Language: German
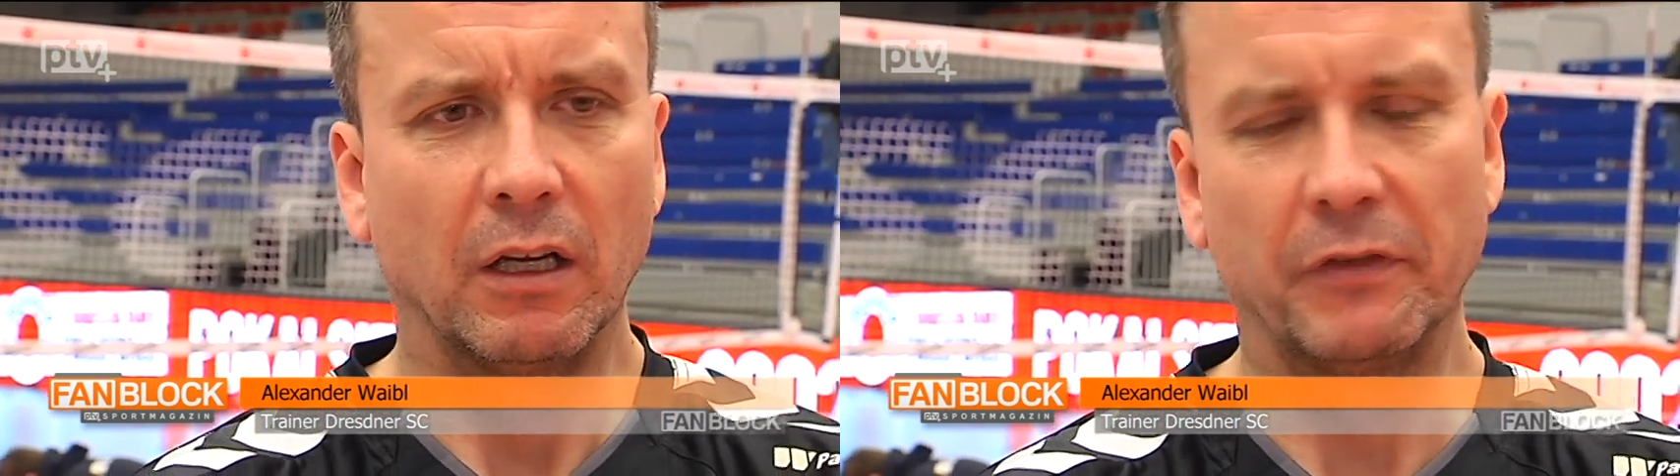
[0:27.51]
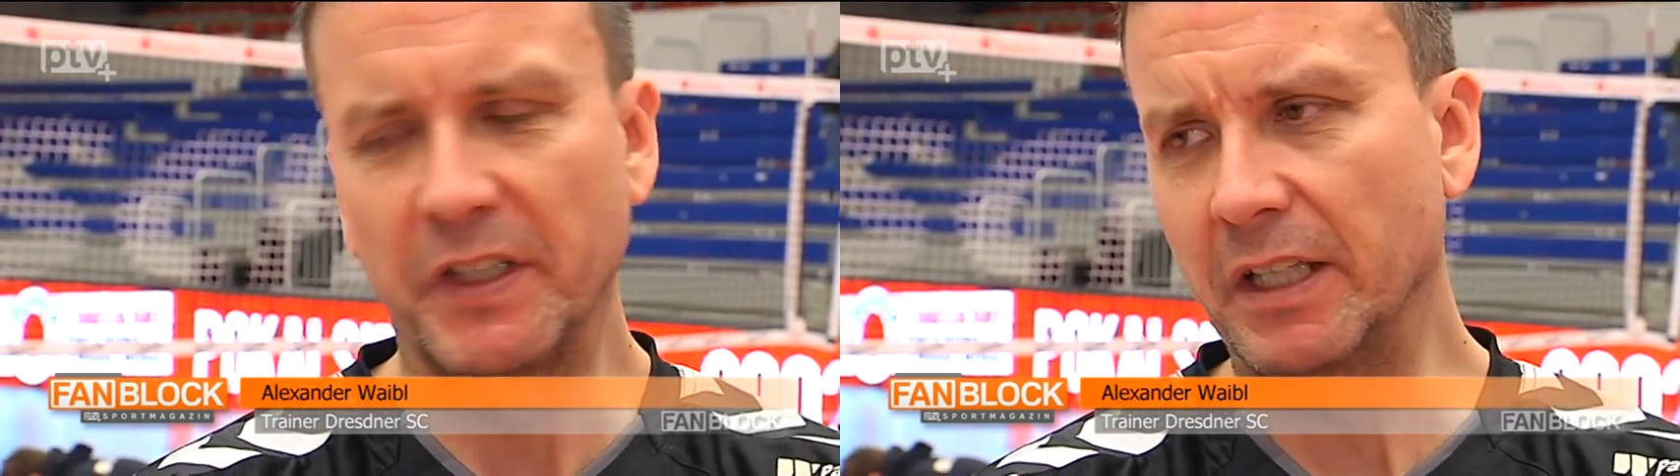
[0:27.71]

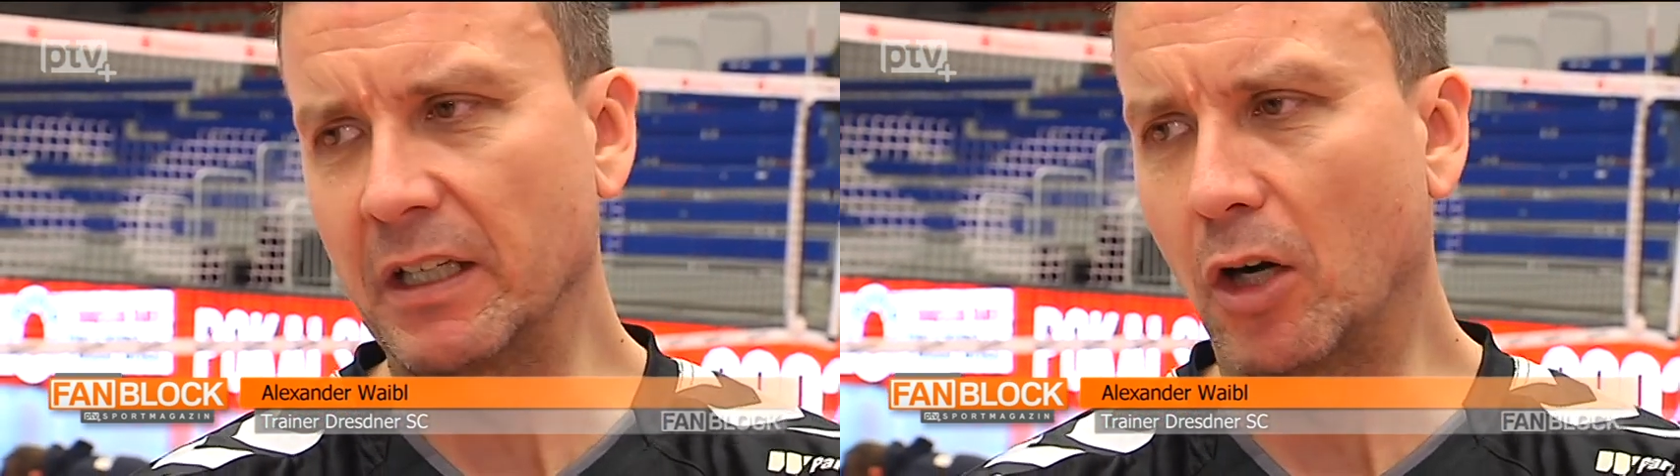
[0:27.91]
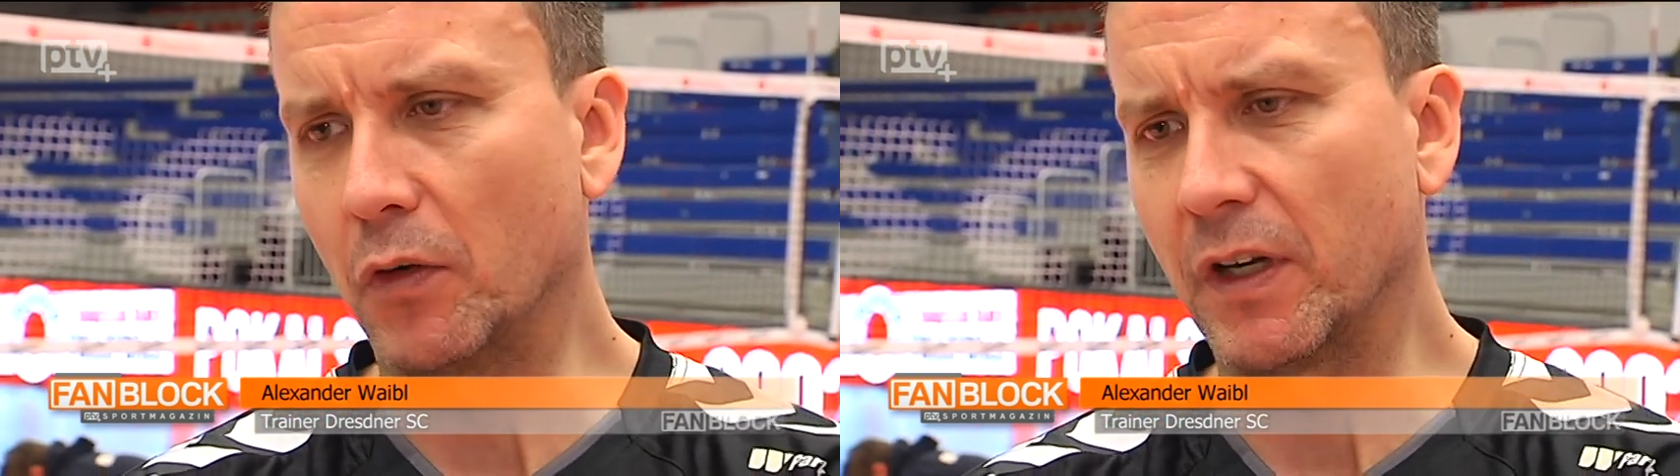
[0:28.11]
äh,
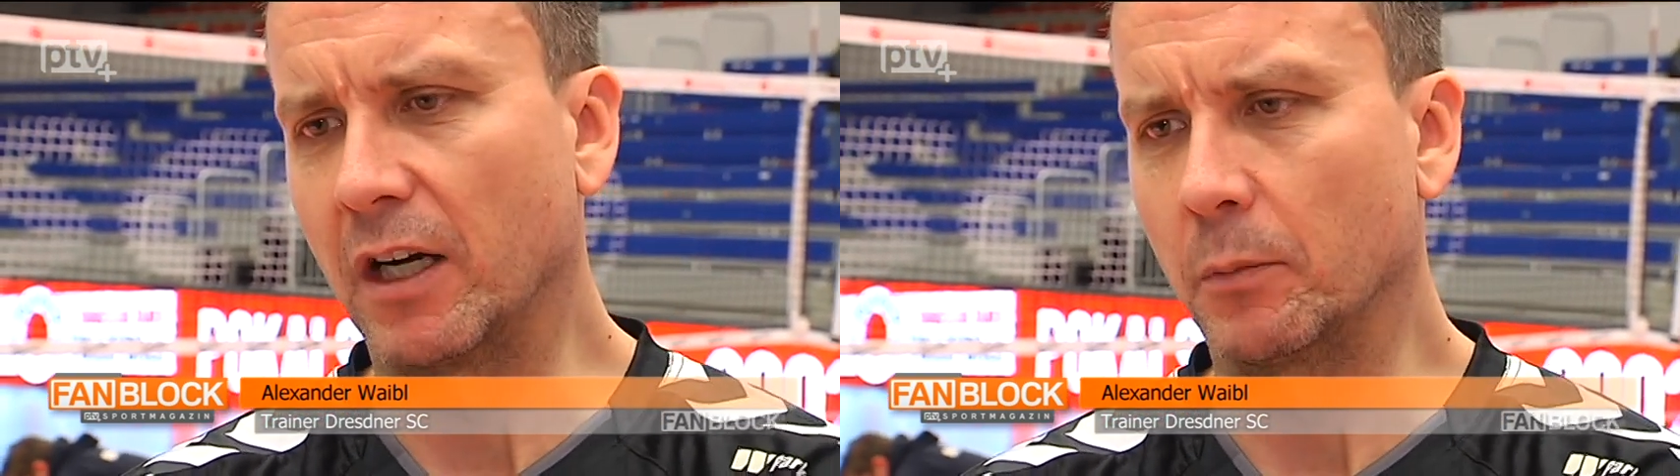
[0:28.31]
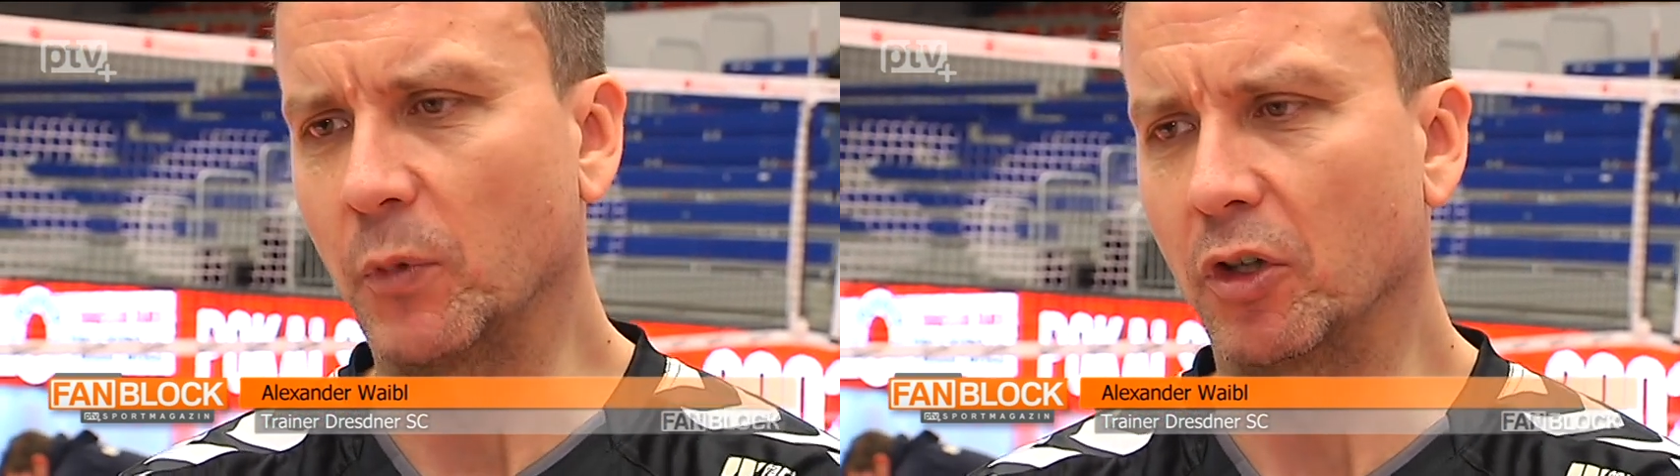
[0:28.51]
wichtigen
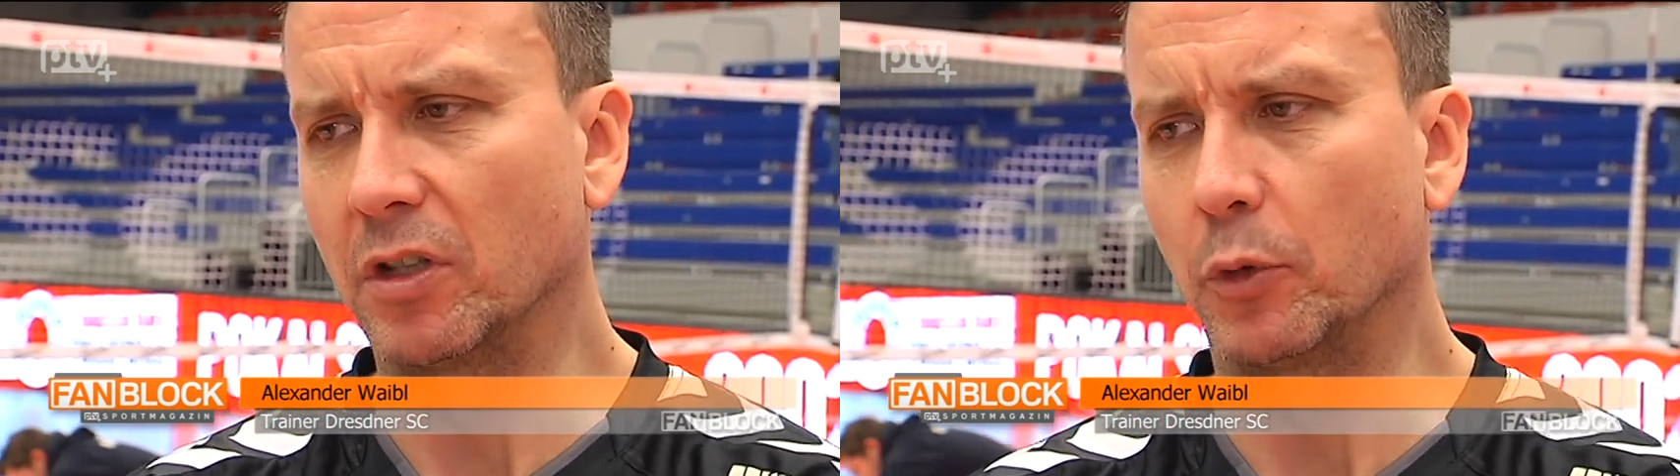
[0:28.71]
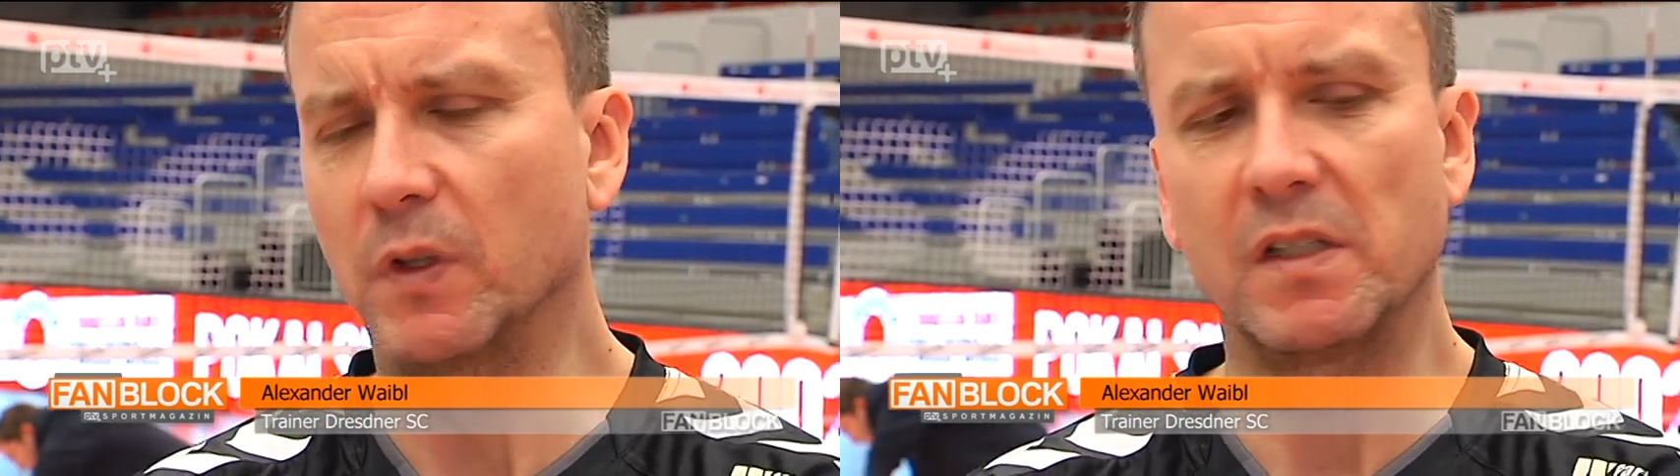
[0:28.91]
Aufgaben noch in
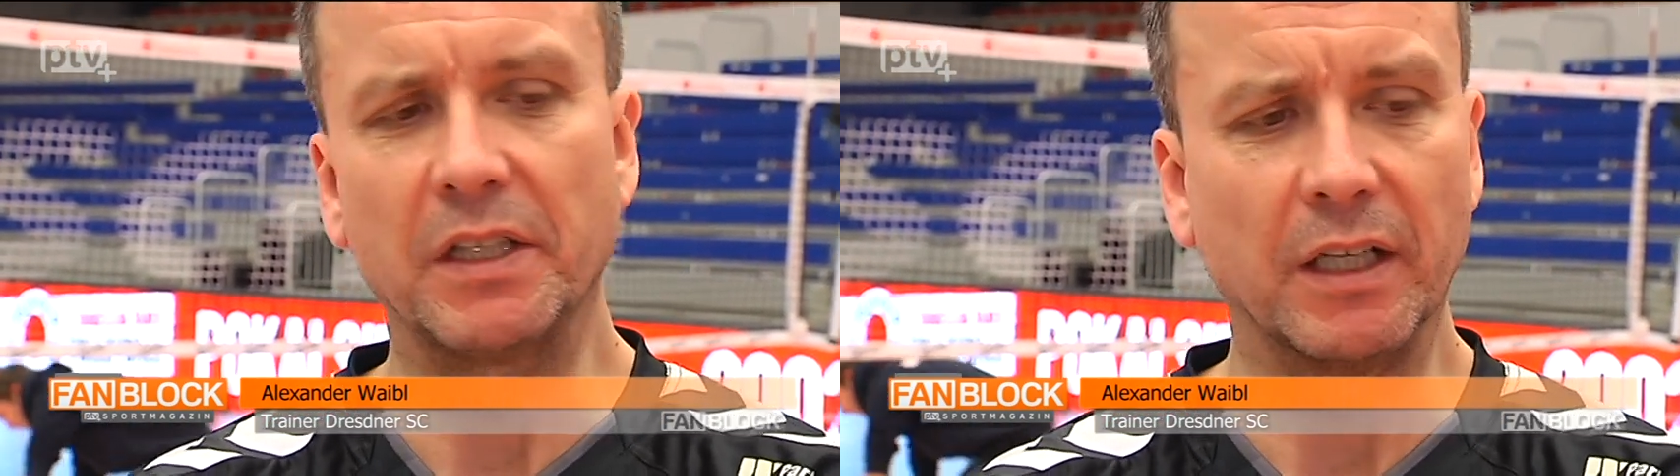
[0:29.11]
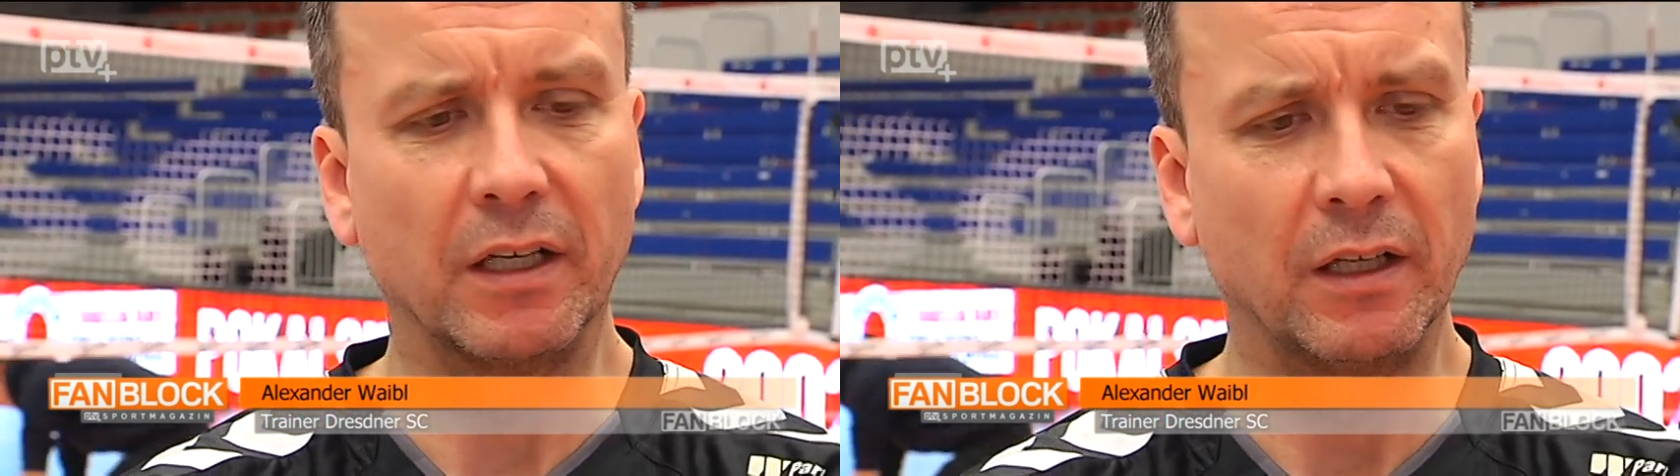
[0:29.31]
der
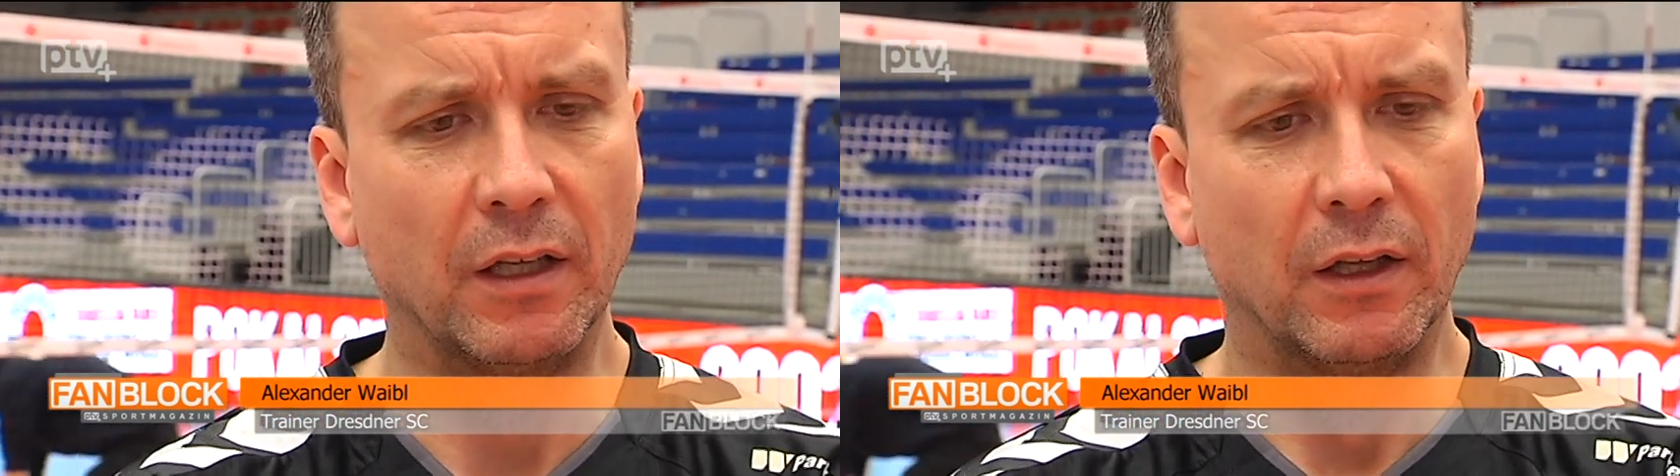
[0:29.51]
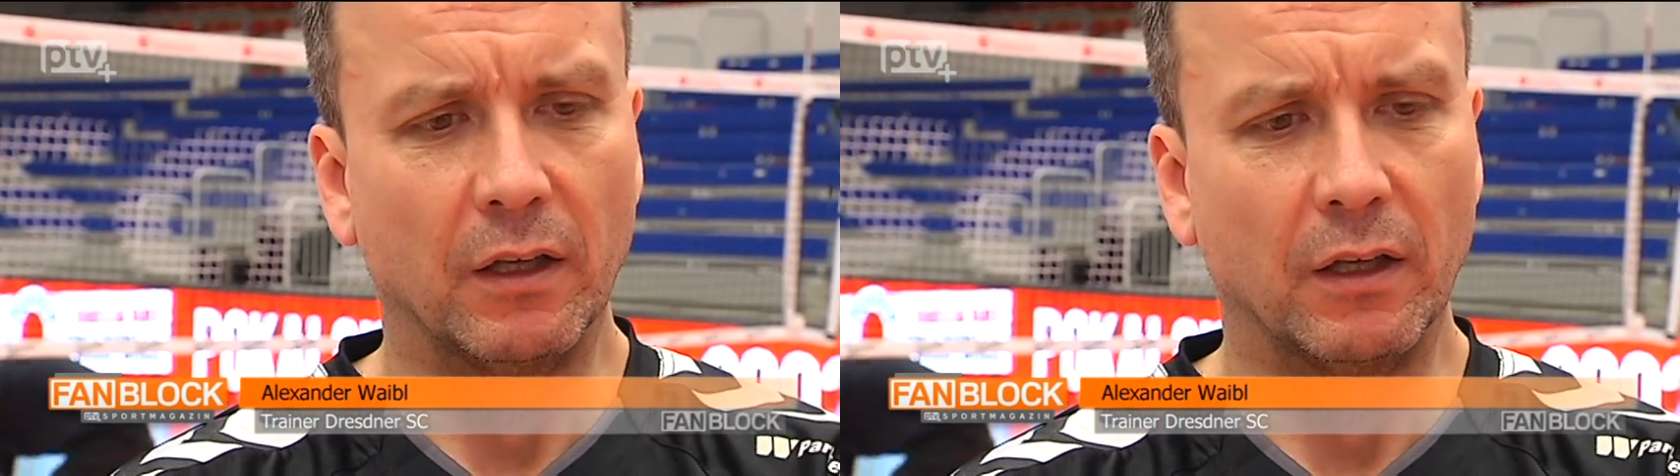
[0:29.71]
Bundesliga